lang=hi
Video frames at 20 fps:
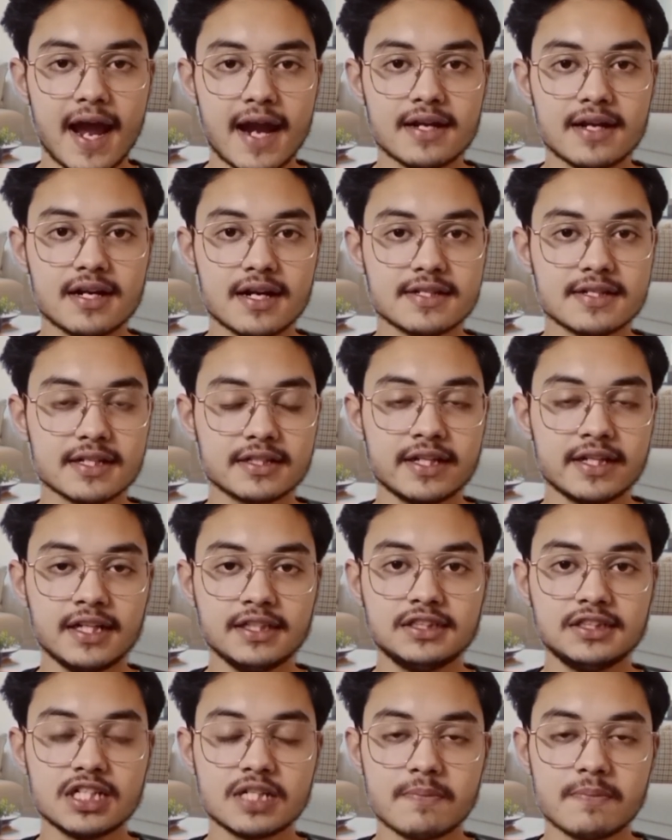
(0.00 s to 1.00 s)
ऐड कर
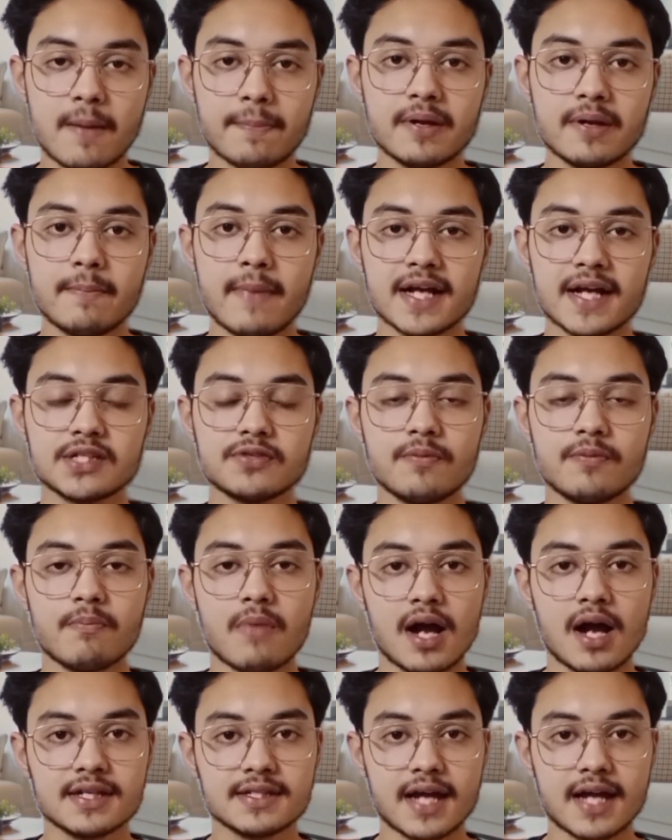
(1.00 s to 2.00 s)
सकते हैं जिसमें आपके
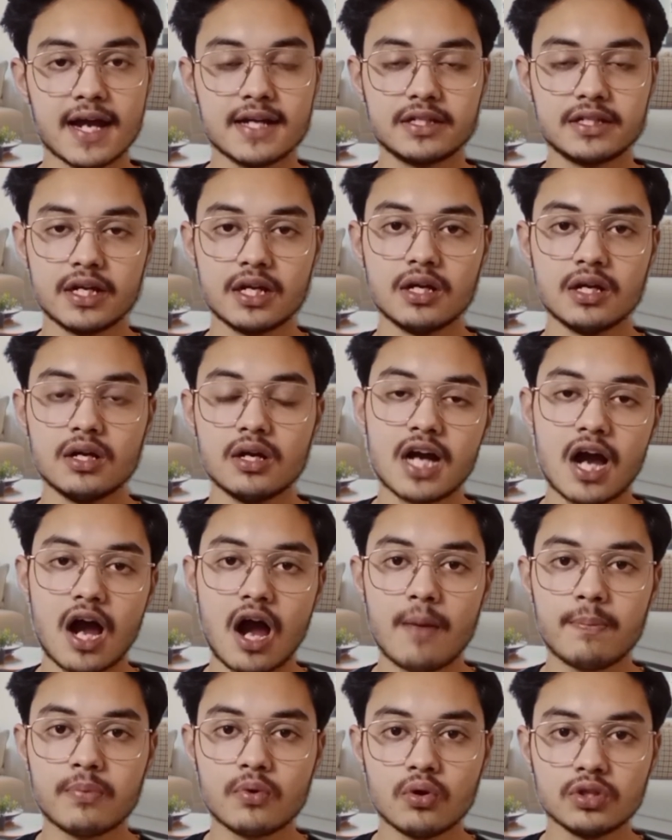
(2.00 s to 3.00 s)
मैक्सिमम मार्क्स आए थे
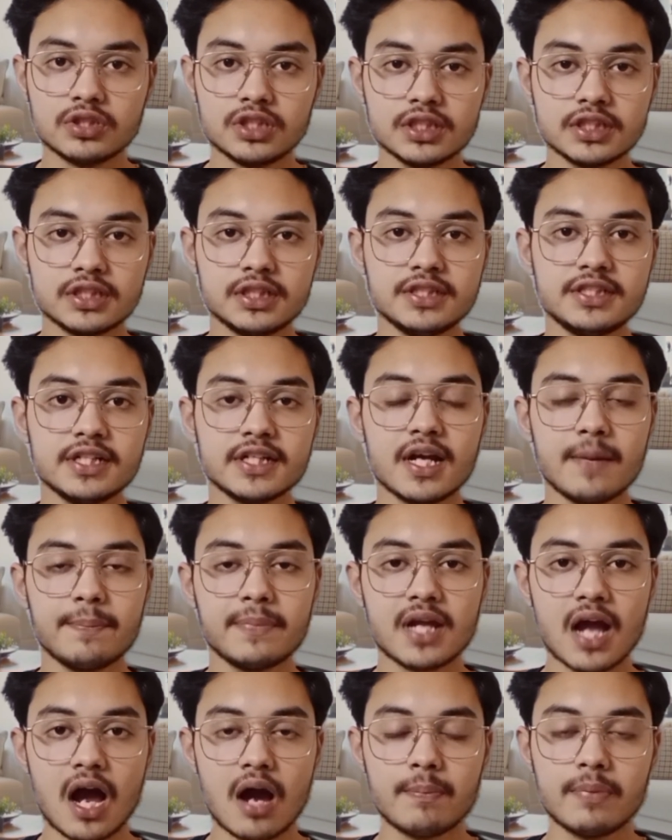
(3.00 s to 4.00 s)
आप कोशिश कीजिए कि
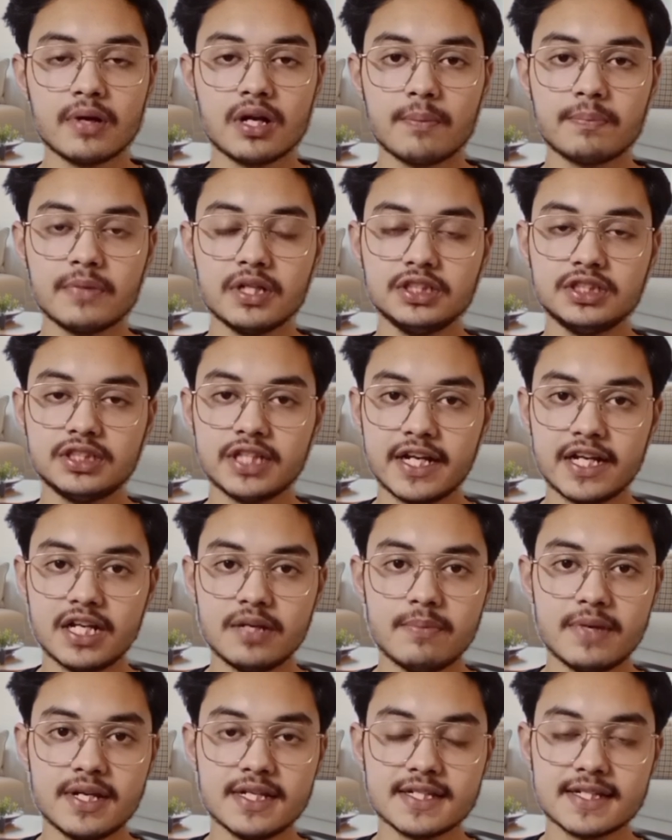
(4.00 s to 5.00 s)
आप यहाँ पर अपने
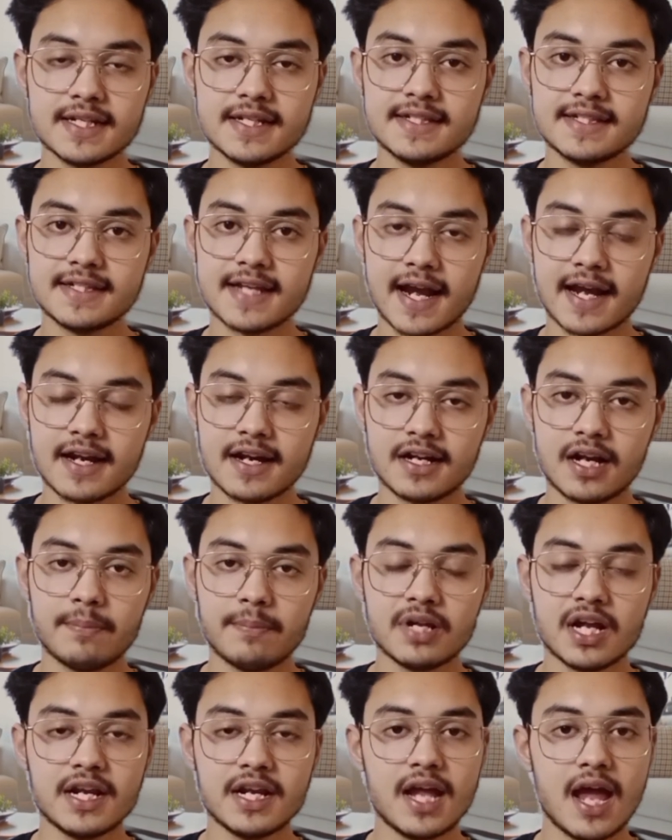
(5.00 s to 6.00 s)
जेई मेन्स e के सेकंड
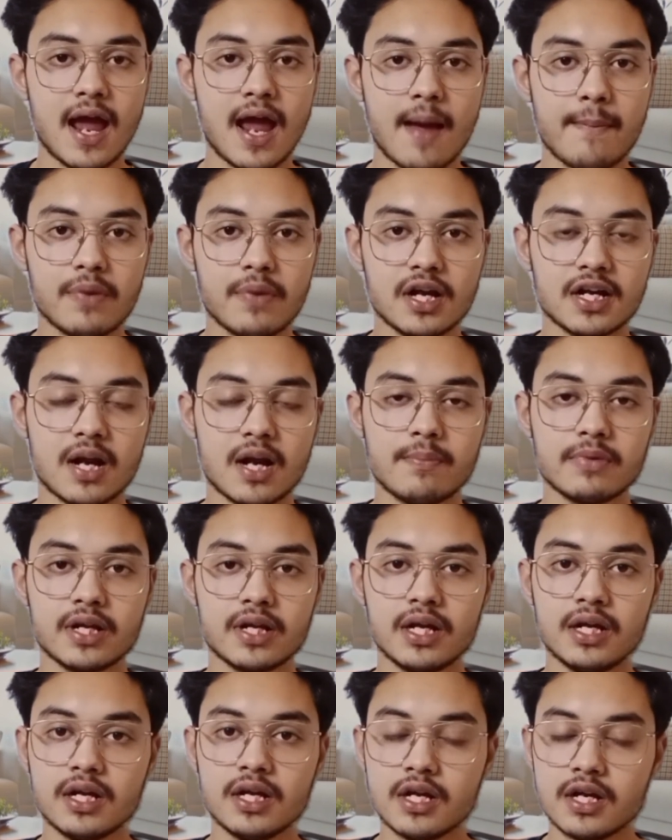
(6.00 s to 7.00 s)
अटैम्प्ट यानी एपल
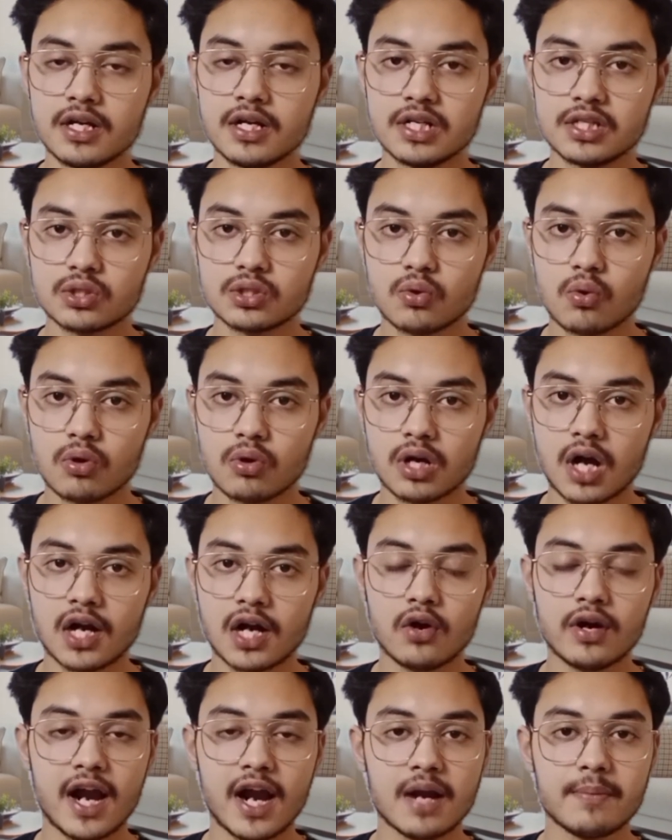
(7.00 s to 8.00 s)
अटैम्प्ट के स्कोर
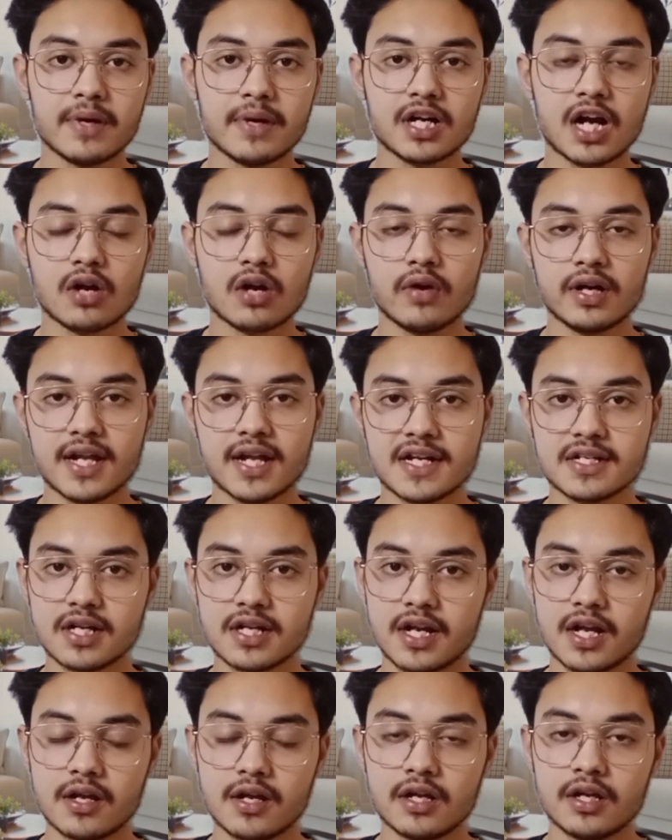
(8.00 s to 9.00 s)
कार्ड और एडमिट कार्ड को
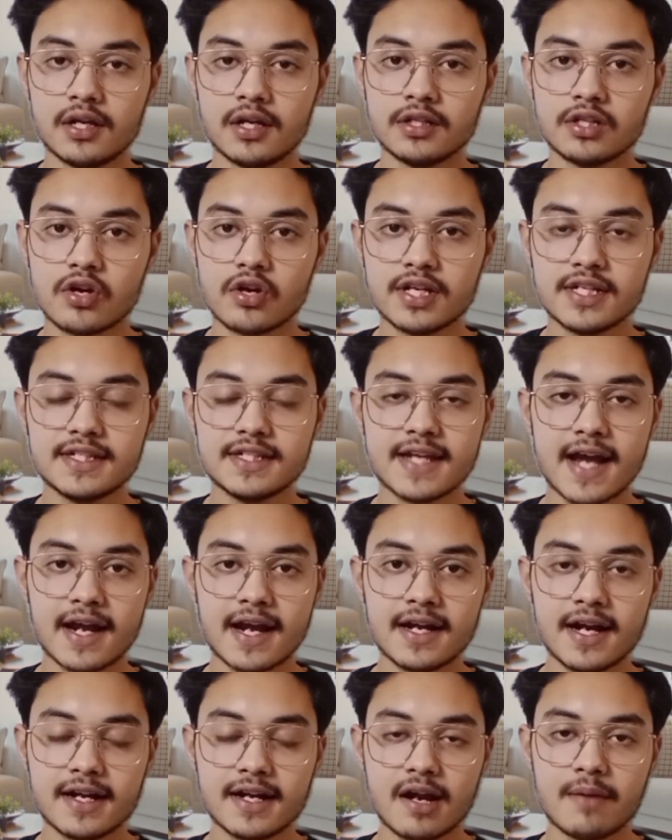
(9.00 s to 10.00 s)
अटैच करें क्योंकि
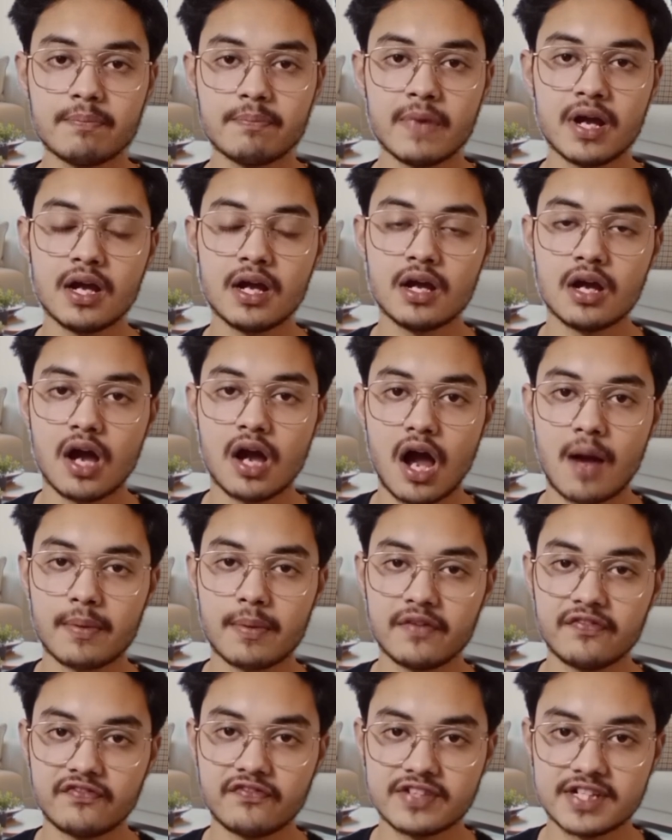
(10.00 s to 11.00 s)
सेकंड अटैम्प्ट में
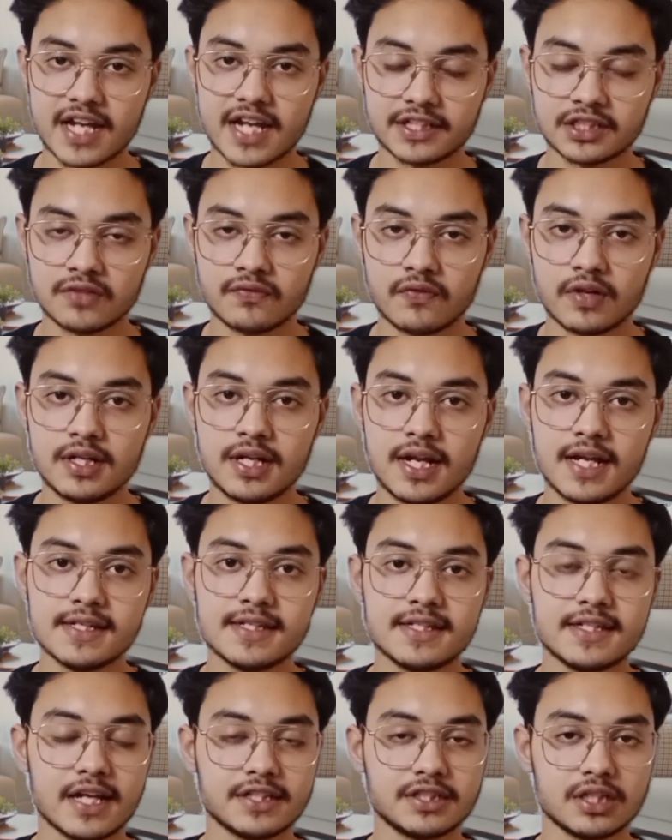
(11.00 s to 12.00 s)
आपके सेशन वन
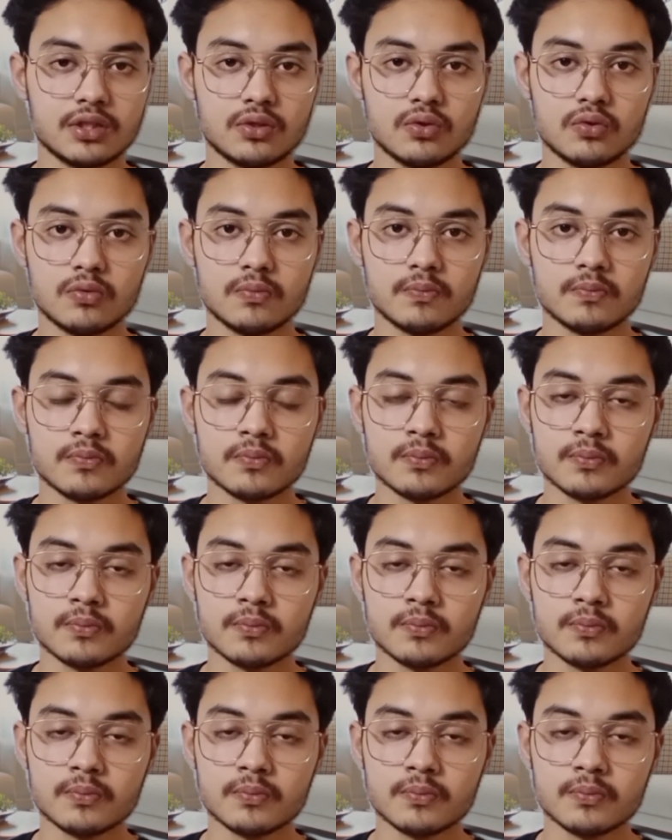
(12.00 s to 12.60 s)
एंड सेशन टू